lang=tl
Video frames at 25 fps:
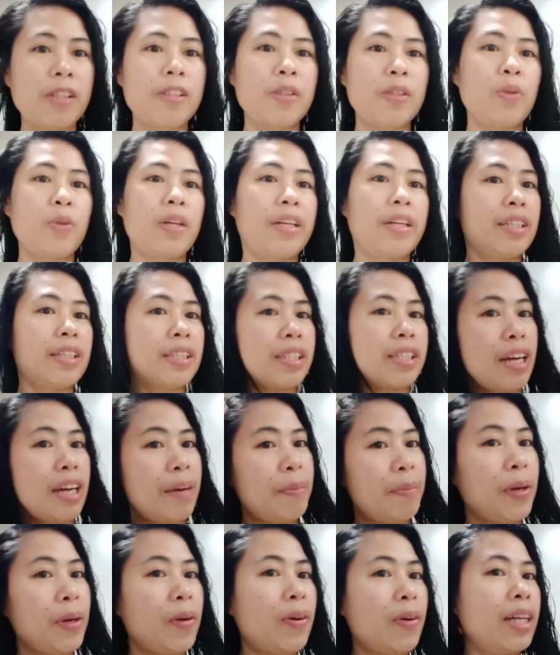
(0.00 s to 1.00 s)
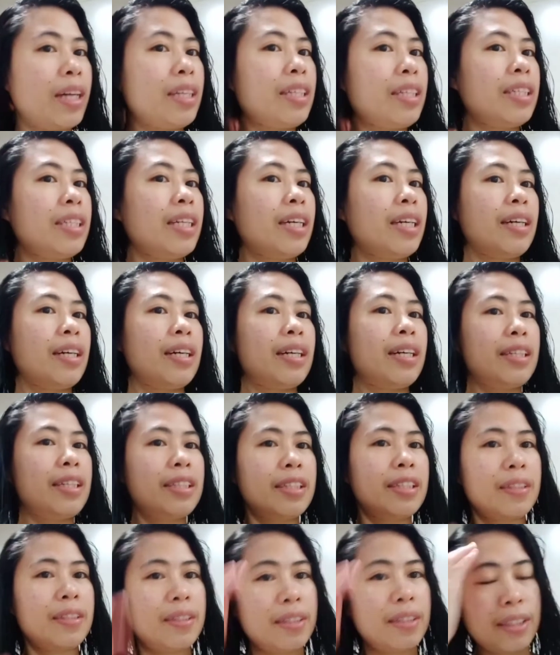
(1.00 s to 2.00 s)
Tulad ng sinabi ko kanina,
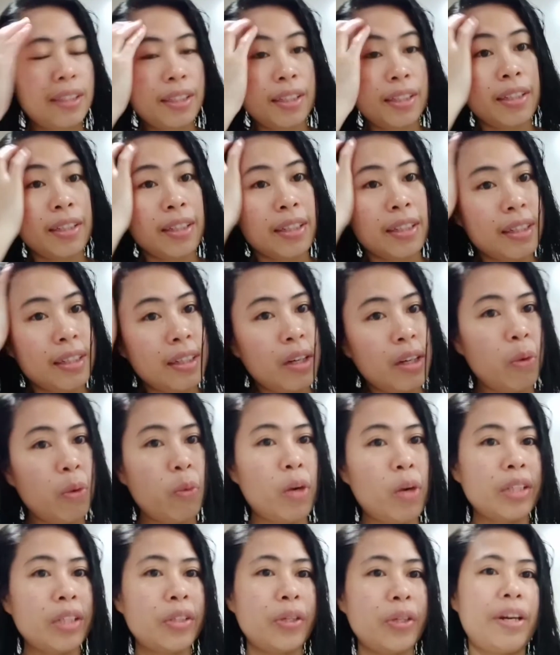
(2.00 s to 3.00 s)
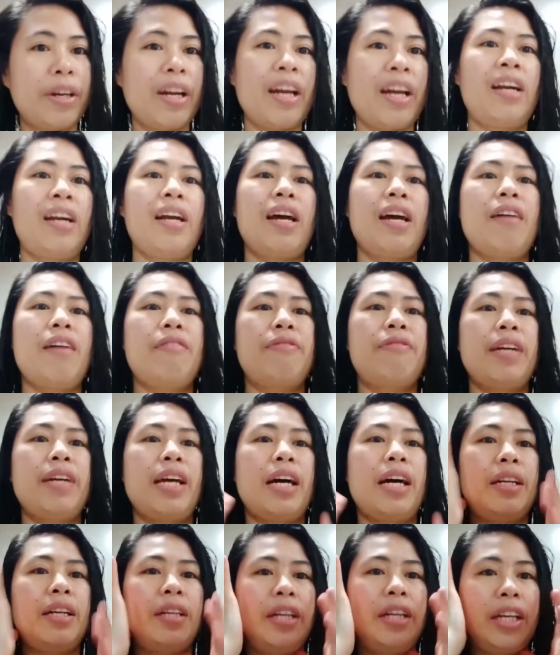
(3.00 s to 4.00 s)
wash your hair every
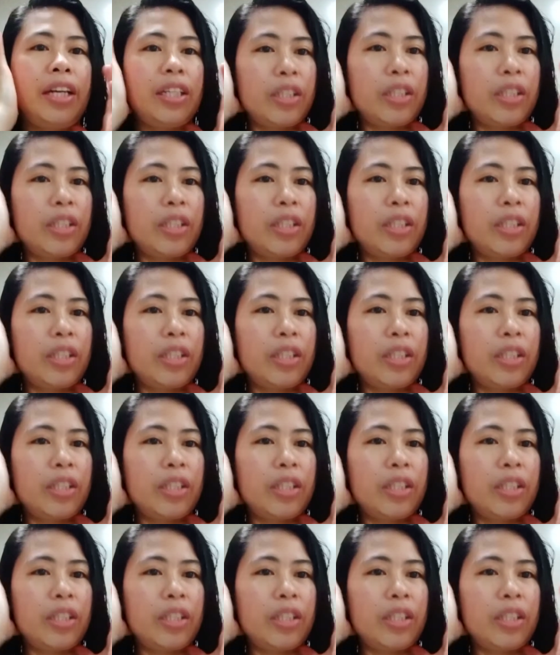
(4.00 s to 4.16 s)
other day.